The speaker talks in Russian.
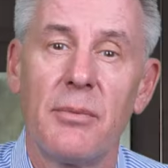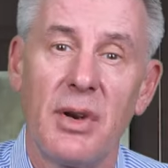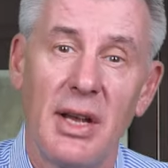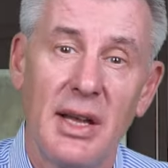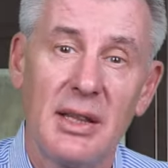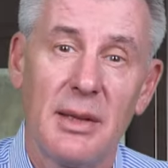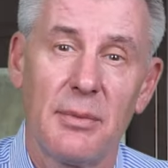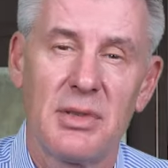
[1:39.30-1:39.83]
При
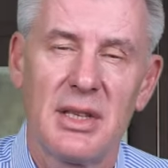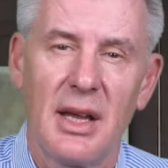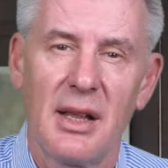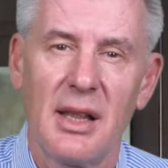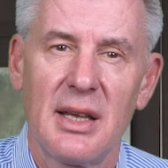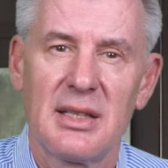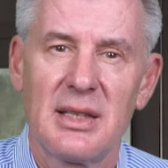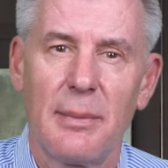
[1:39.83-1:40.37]
этом,
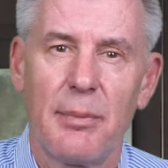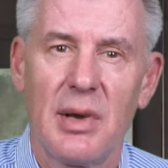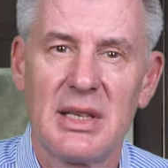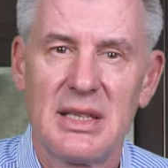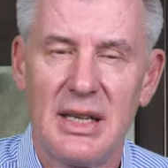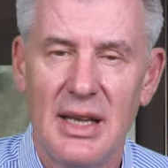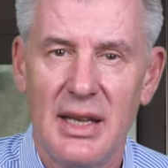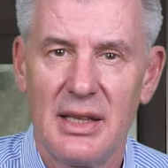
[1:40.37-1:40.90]
согласно
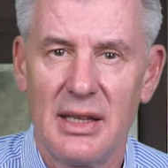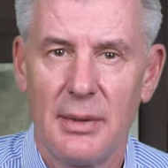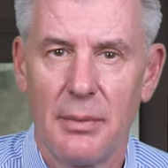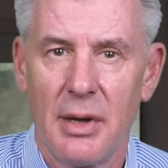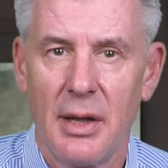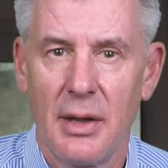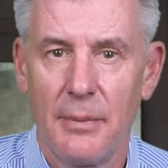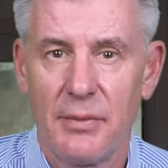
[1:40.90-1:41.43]
последнему
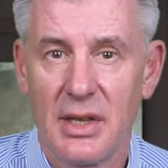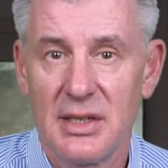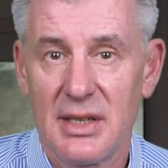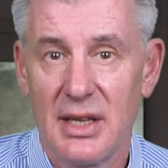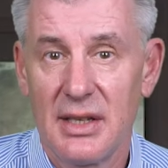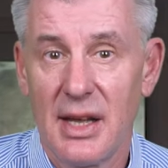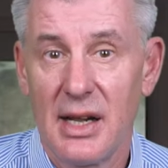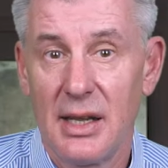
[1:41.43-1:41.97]
средним
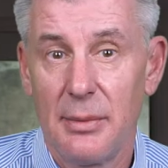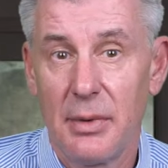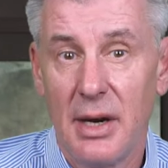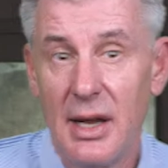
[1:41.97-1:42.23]
национальным